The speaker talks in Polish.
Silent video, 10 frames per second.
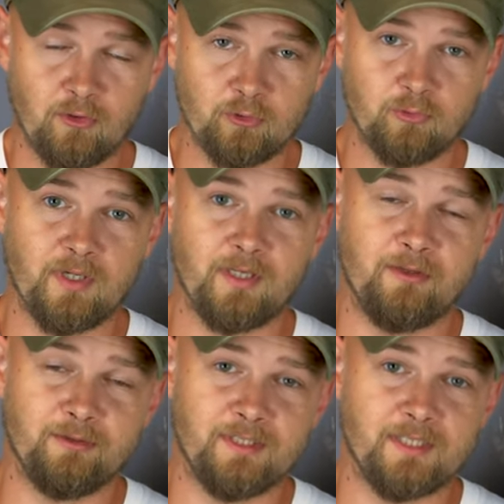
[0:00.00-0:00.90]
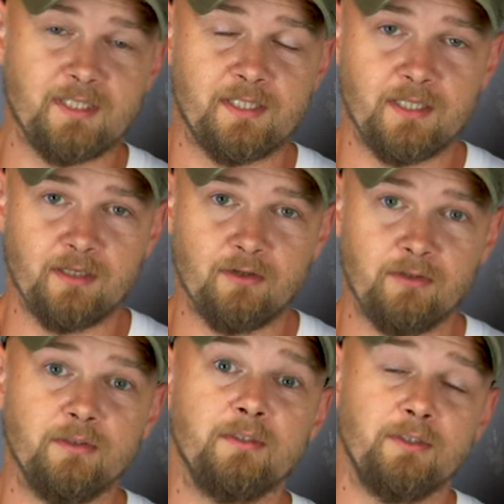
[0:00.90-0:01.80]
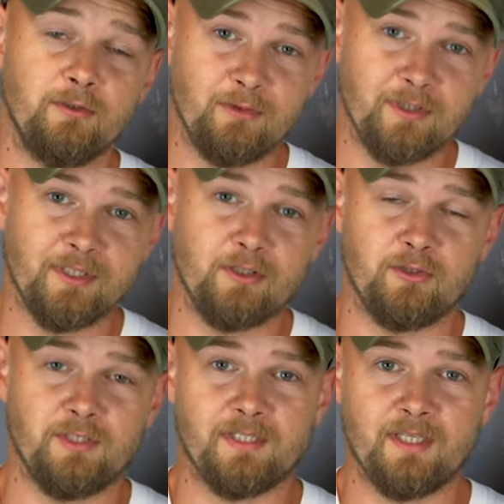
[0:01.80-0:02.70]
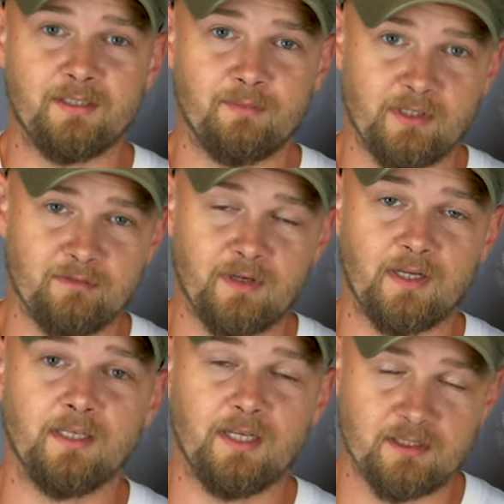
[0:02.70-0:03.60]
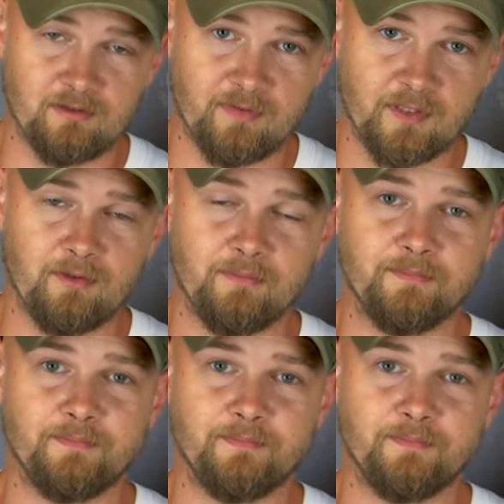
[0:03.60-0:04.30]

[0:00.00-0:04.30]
kotła kondensacyjnego, który korzysta z paliwa gazowego.